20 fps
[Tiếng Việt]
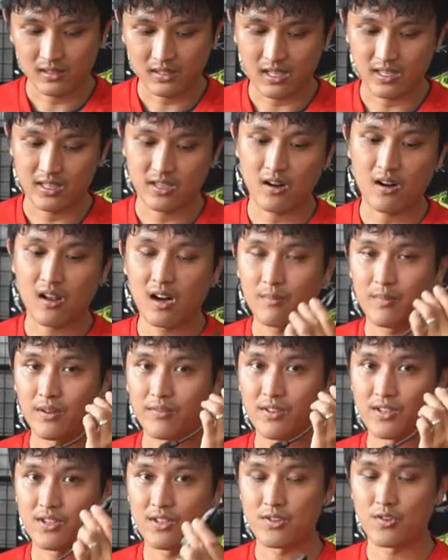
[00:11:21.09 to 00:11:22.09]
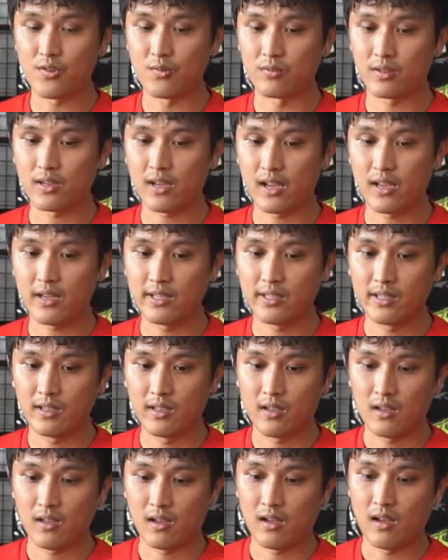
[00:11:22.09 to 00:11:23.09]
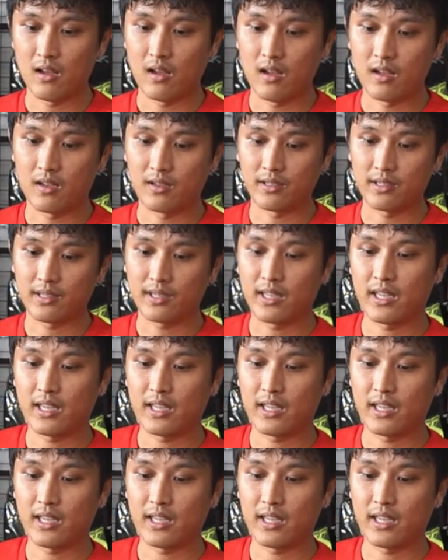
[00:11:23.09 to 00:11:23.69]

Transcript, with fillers: thì do đó là mình phải sử dụng cái à,